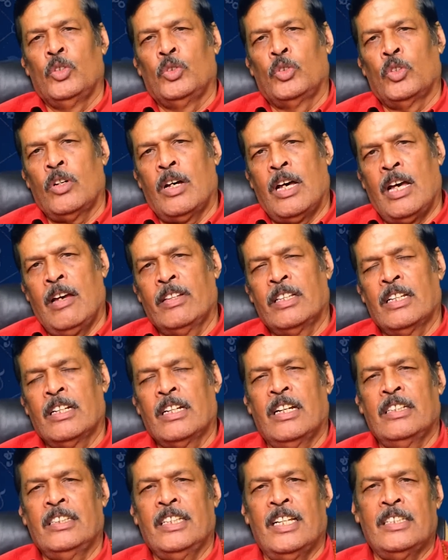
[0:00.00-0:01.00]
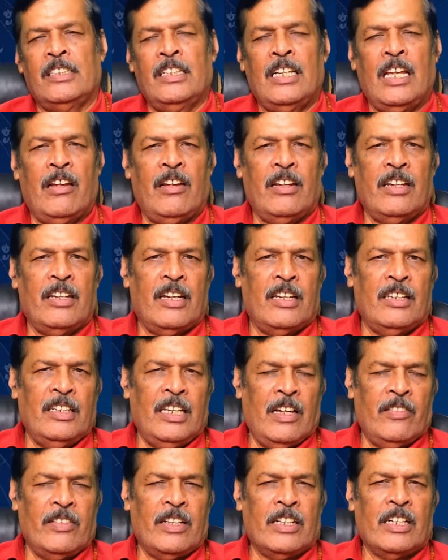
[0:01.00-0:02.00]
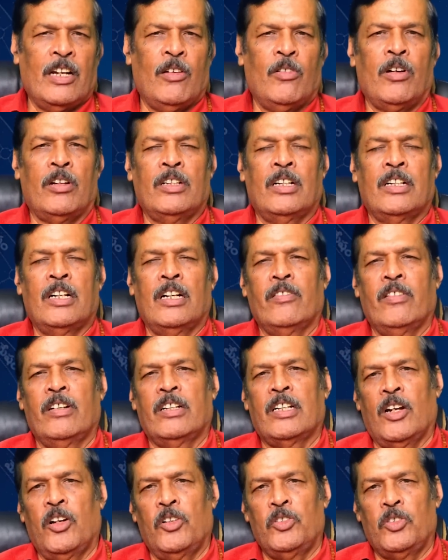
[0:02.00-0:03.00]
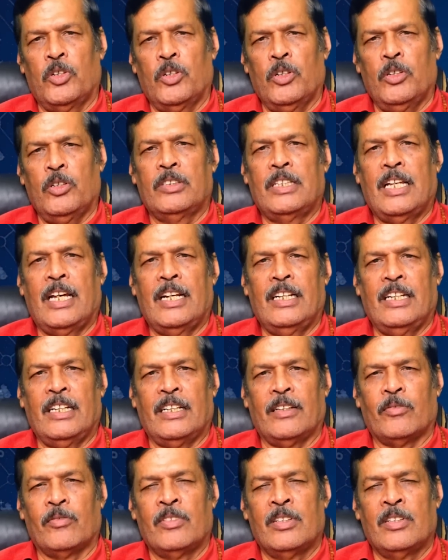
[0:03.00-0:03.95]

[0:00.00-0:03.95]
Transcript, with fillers: సో ఆ విధంగా చేస్తే ఏ విధంగా ఉంటుంది అన్నటువంటి ఆలోచనలో దాన్ని